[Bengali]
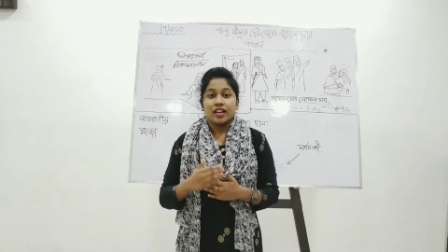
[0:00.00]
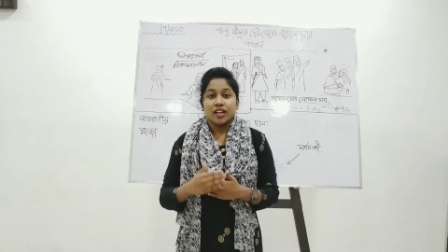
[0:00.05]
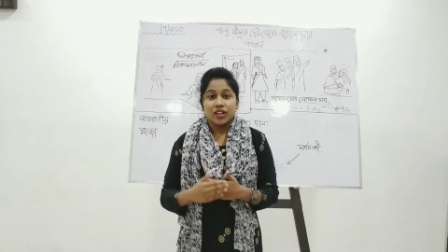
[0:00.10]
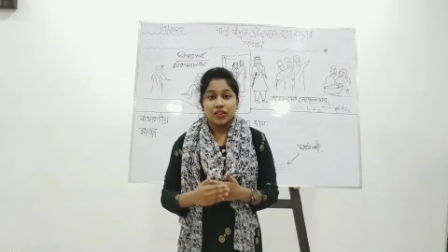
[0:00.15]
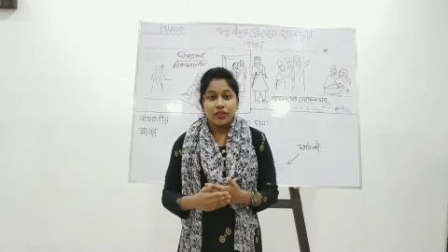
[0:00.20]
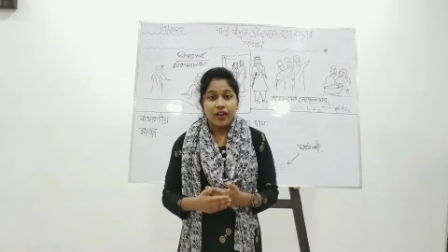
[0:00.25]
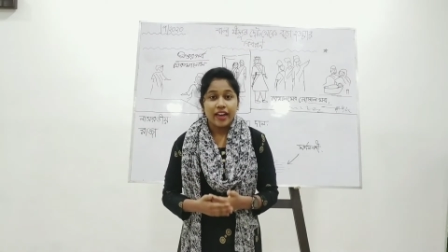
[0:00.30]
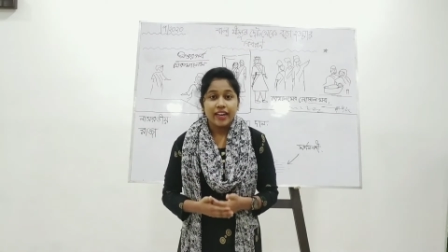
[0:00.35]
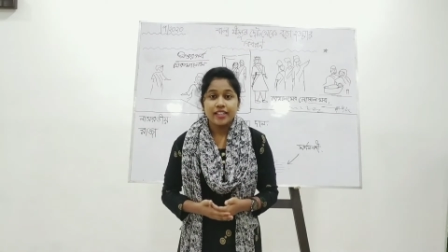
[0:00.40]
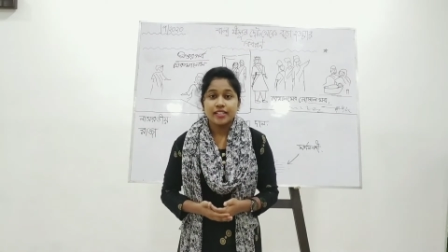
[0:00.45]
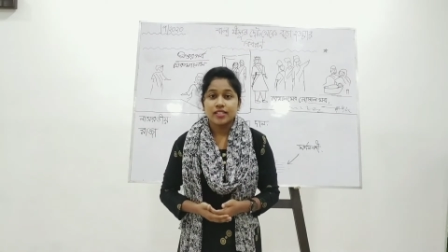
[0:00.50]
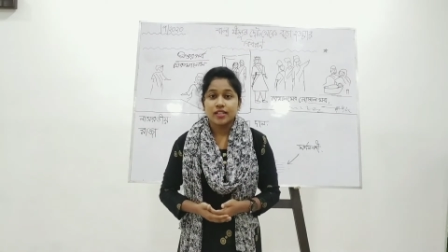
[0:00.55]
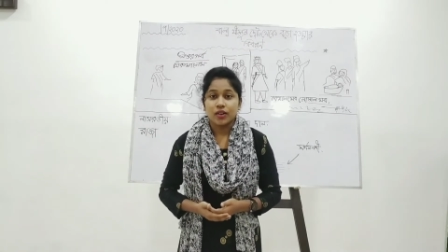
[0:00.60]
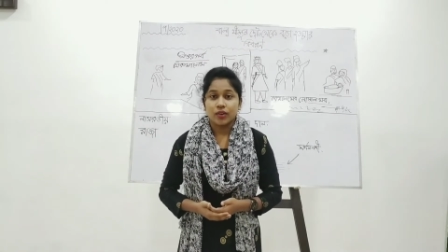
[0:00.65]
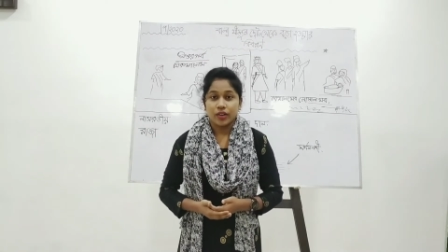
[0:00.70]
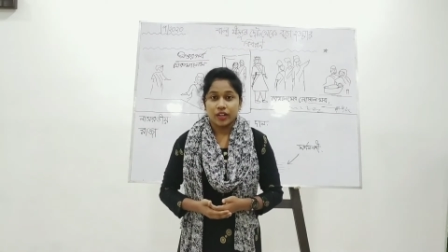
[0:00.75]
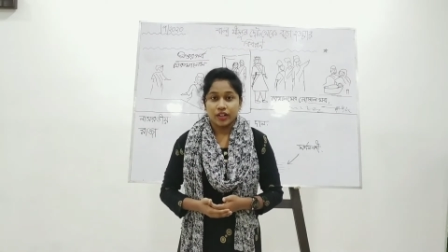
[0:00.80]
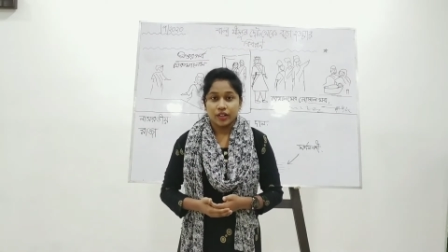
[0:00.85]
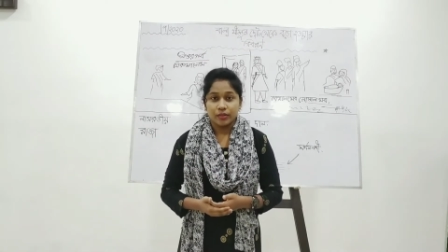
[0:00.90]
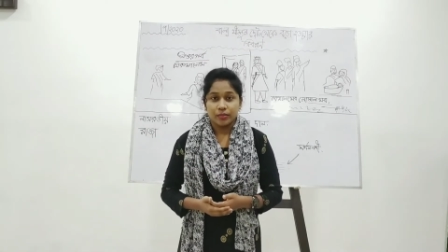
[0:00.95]
রিভাইজ
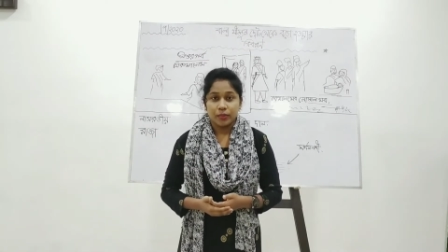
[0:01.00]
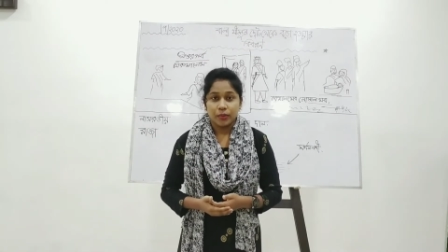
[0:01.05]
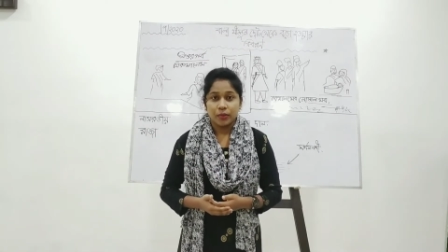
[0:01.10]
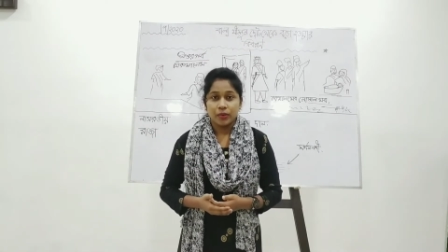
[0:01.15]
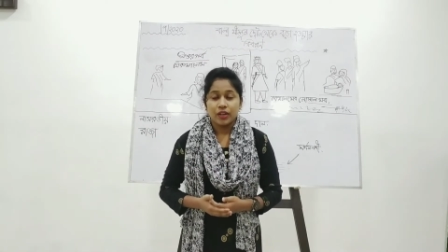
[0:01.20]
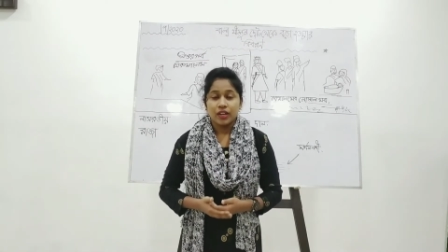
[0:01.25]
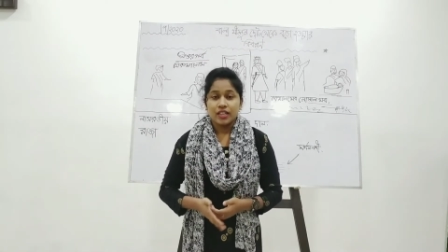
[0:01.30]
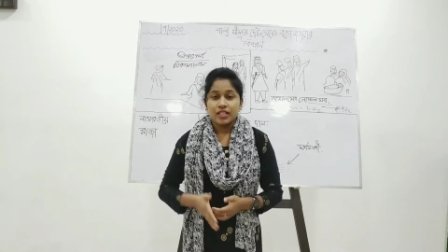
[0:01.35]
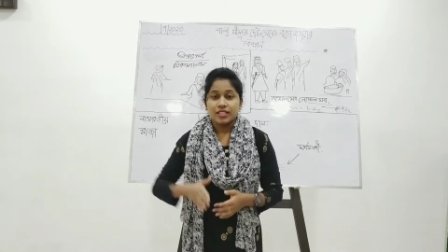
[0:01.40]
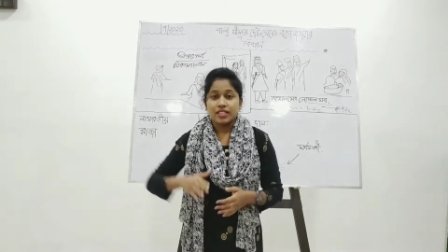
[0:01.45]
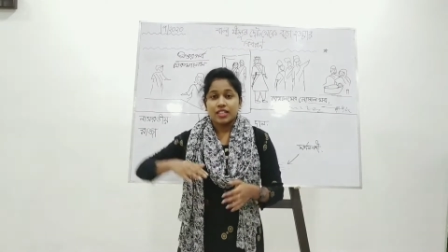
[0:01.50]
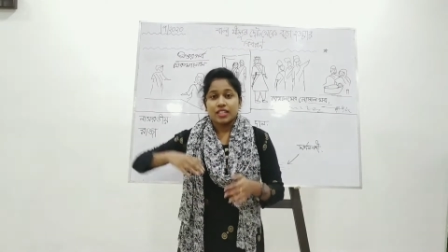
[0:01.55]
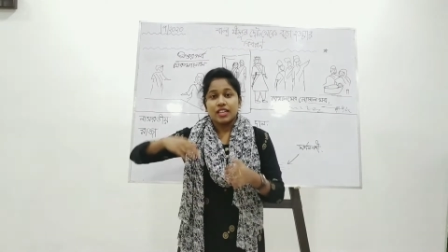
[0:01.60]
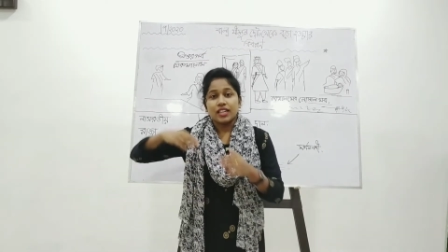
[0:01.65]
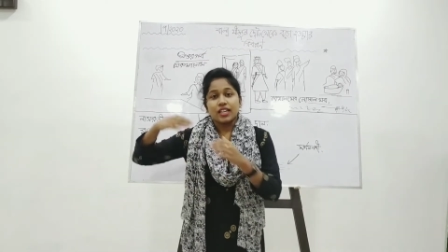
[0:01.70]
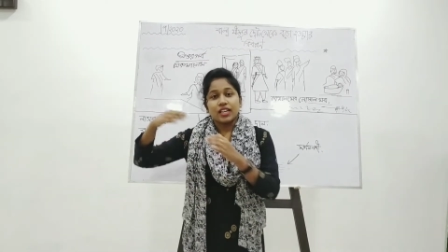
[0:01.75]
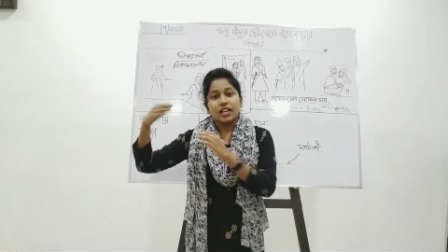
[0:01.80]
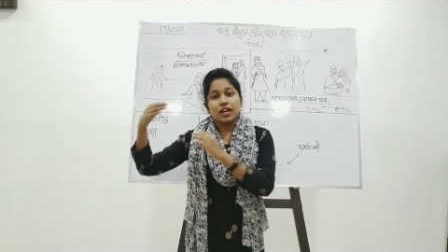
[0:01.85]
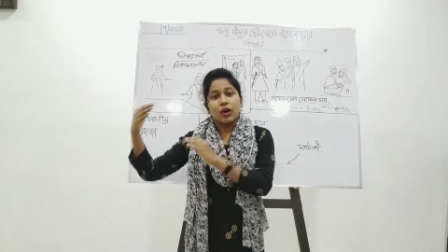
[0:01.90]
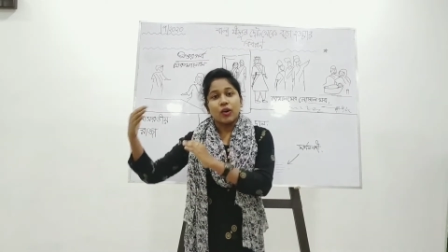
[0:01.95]
করে নেব যে কি
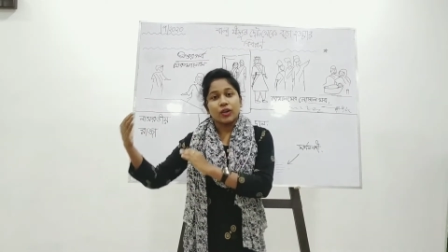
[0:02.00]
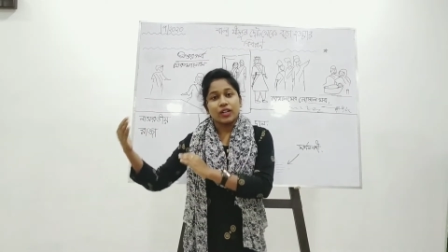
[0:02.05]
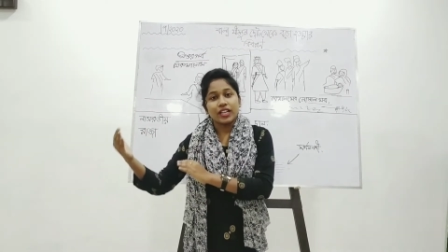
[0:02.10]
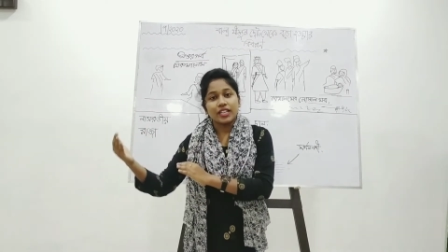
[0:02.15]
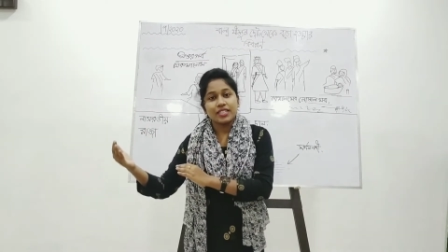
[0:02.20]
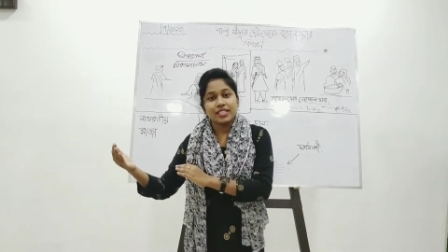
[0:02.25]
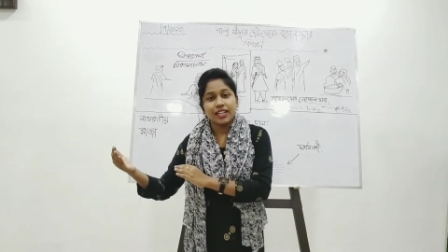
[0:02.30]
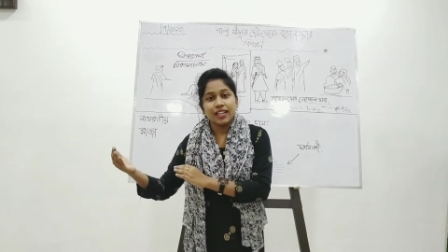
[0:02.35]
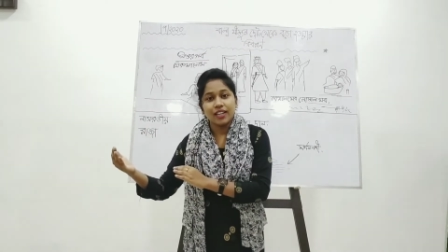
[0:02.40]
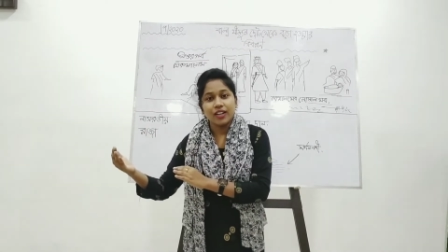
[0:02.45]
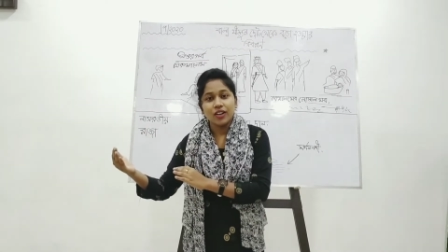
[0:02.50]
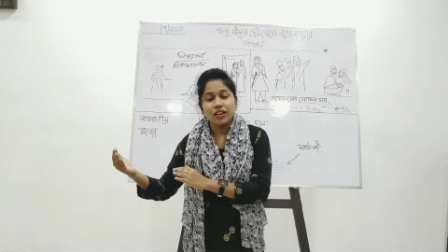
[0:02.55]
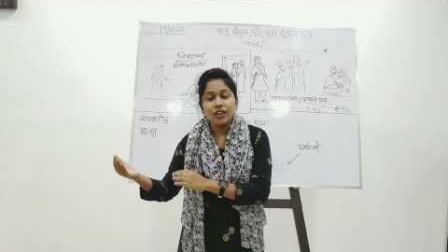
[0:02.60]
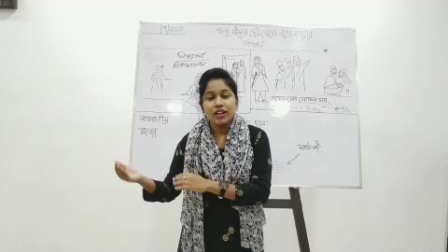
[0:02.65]
কি ঘটেছিল